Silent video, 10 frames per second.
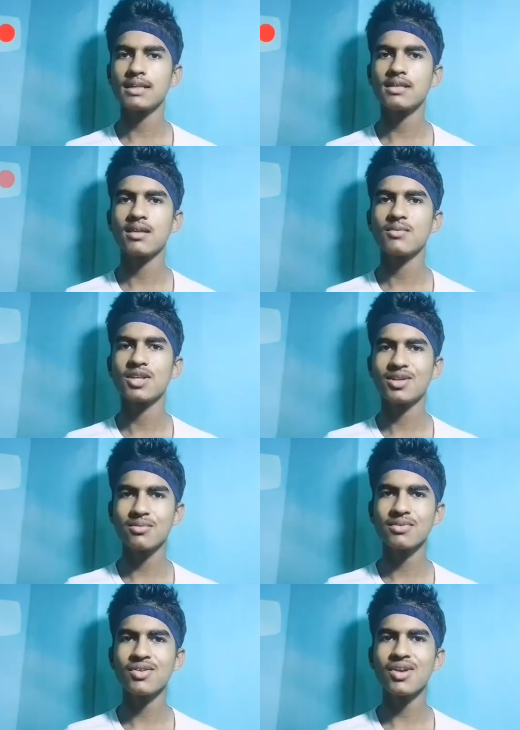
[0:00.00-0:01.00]
আসসালামু
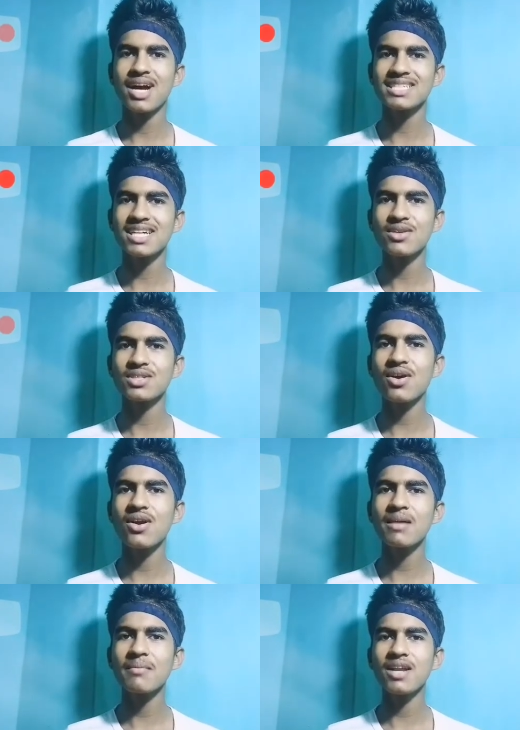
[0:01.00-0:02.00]
আলাইকুম বন্ধুরা আশা করি
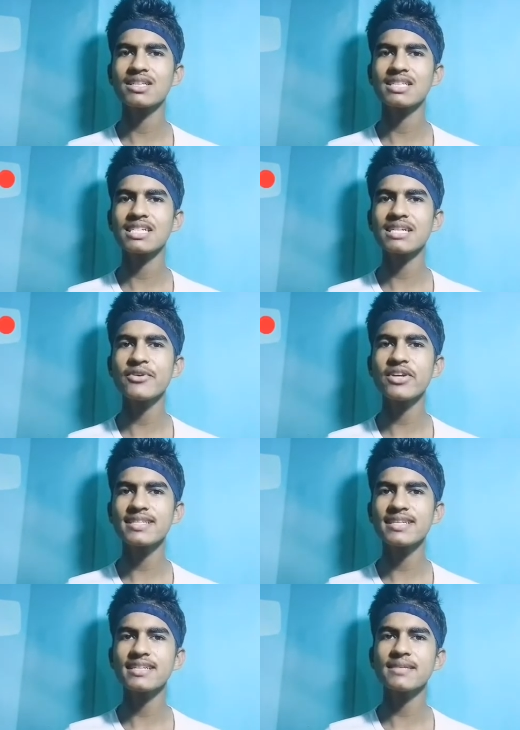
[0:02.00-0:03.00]
সকলে অনেক ভালো আছেন শিমুল
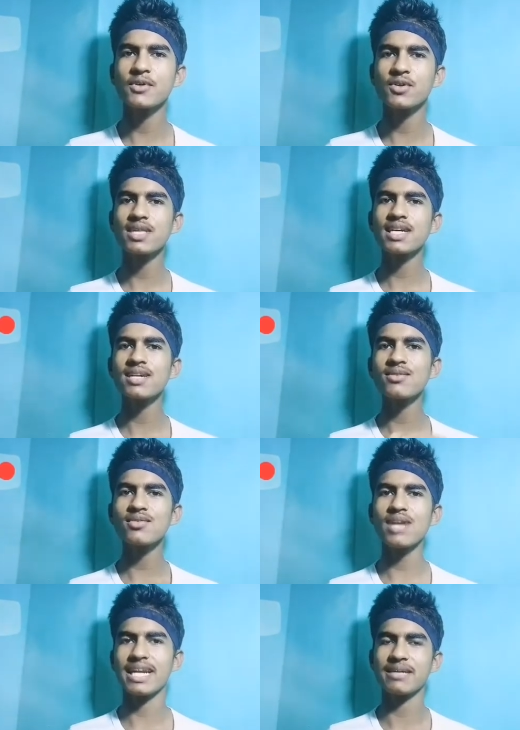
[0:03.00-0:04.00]
টেক চ্যানেলের পক্ষ থেকে
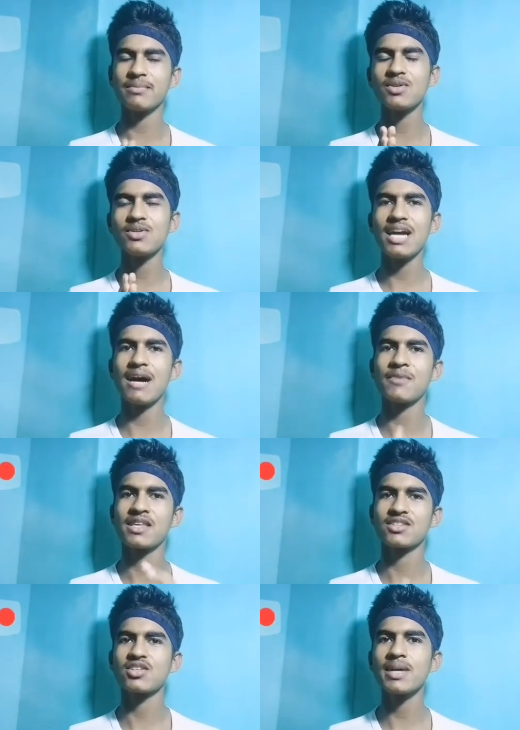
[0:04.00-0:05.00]
নতুন আরেকটি ভিডিওতে
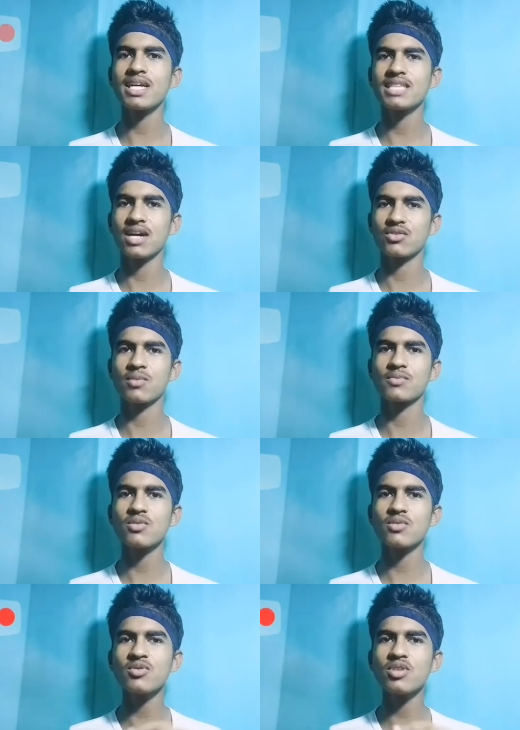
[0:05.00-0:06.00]
আপনাদের সবাইকে স্বাগতম
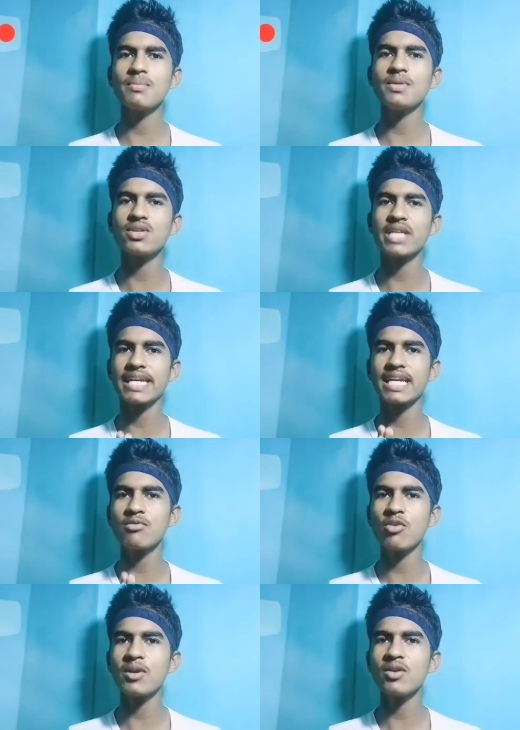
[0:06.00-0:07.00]
সো বন্ধুরা ভিডিওর টাইটেল
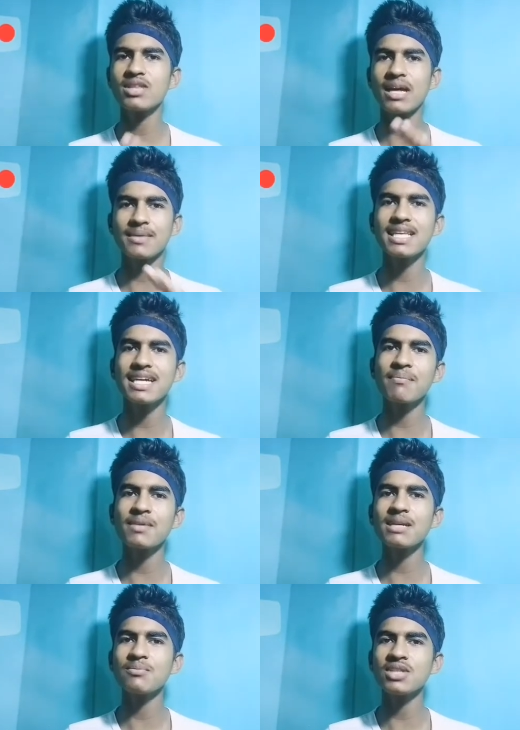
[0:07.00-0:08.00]
এবং ভিডিওর থামনেল দেখে
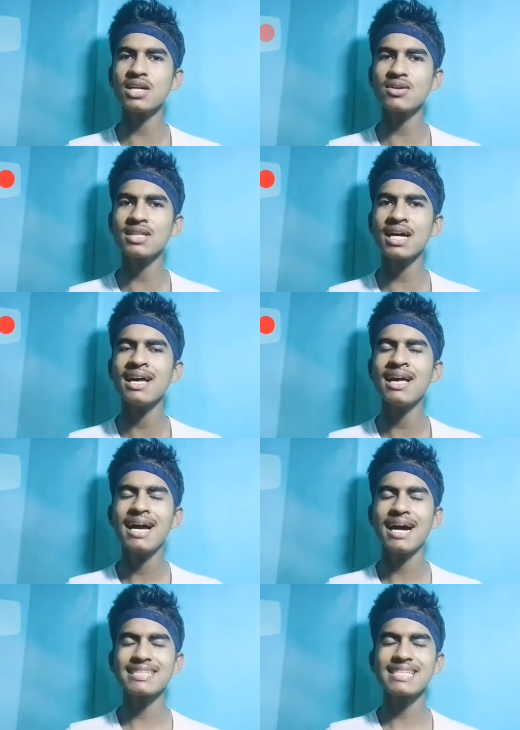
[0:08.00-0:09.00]
আপনাদের বোঝার কথা
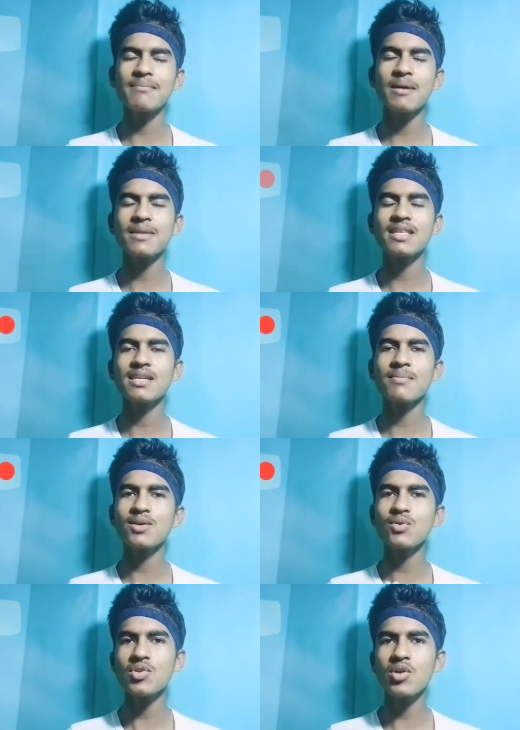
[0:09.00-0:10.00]
আজকে আমি আপনাদের সামনে
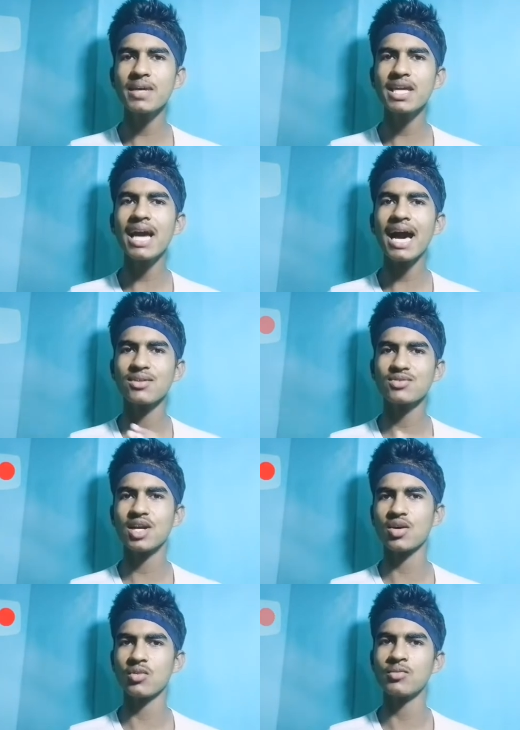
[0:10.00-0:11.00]
কোন টপিকে
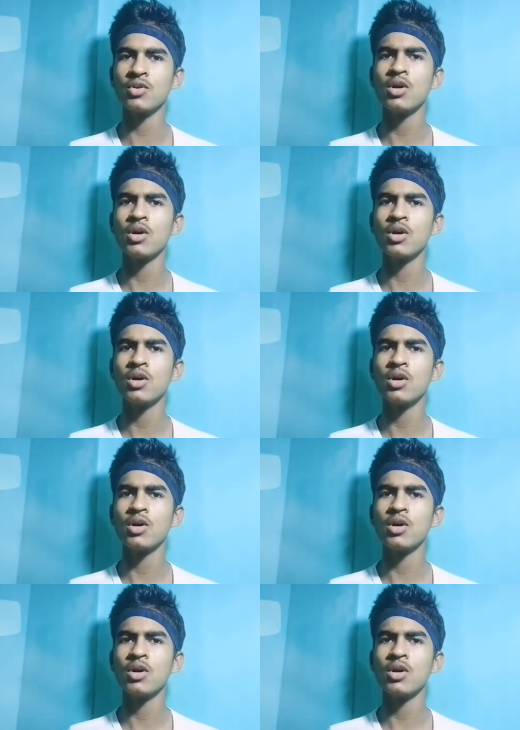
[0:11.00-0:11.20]
আলোচনা করব